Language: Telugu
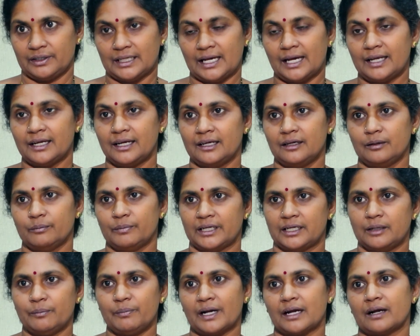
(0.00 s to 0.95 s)
విధానాన్ని
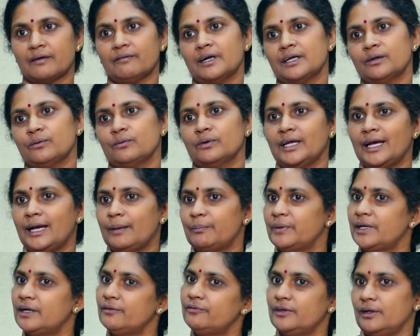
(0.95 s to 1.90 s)
బట్టి పక్కవాడు కూడా
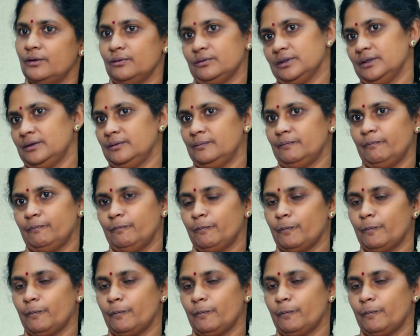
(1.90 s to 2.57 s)
హ్యాపీగా ఫీల్ అవుతుంది